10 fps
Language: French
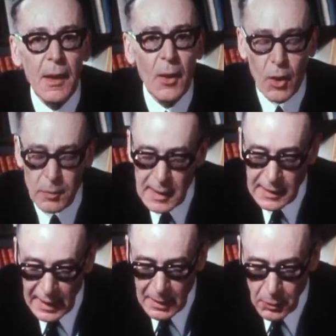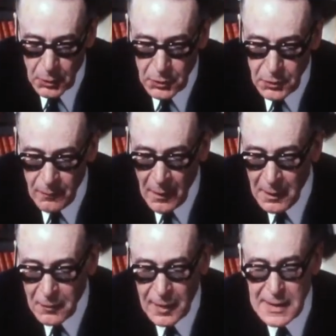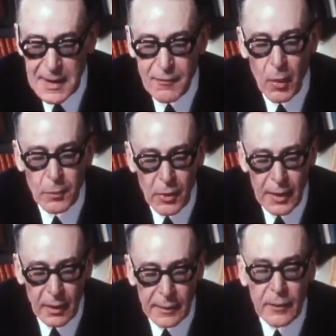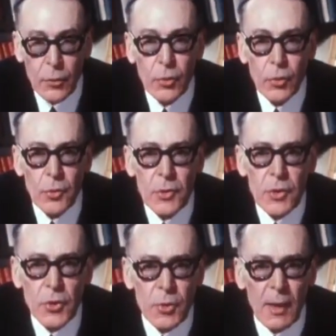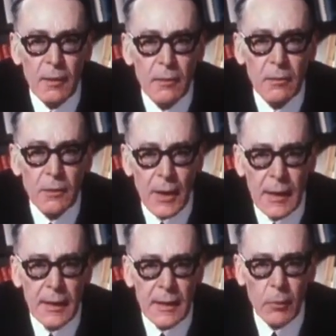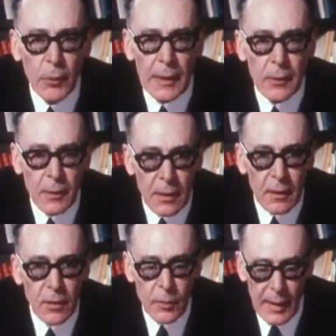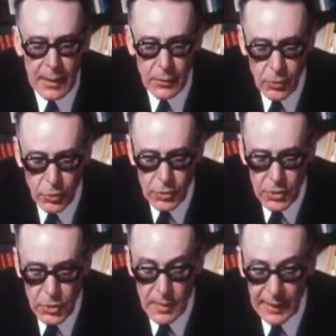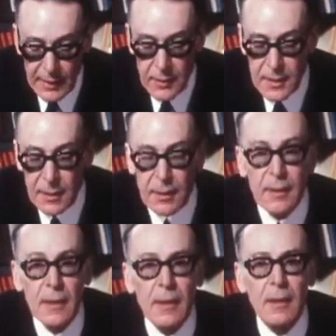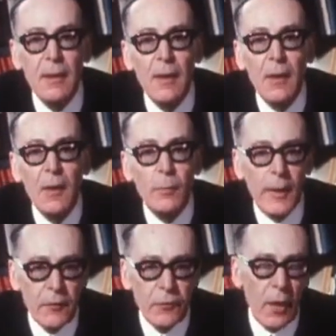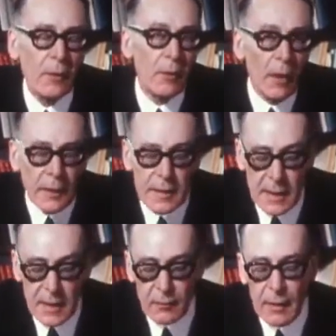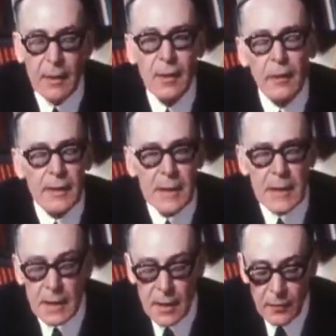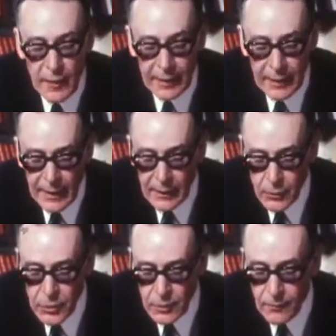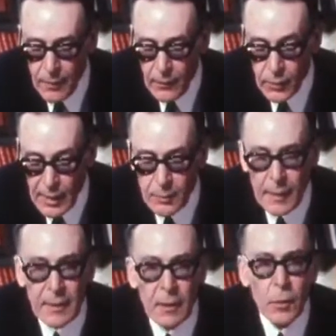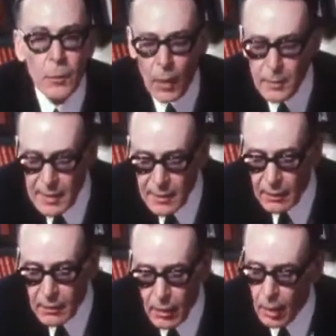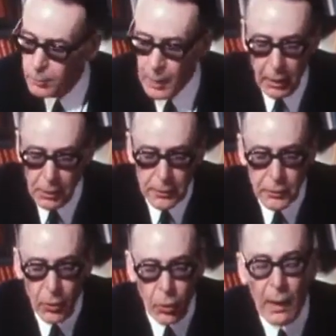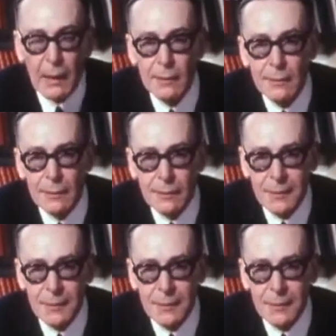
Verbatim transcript: Alors comme il craint beaucoup, voilà ce qu'il va obtenir en date du 12 juin. Jeanne a été brûlée le 30 mai et le 12 juin 1431, Bedford, Henri V, Henri VI, va écrire à Cochon une lettre patente promettant, en parole de roi,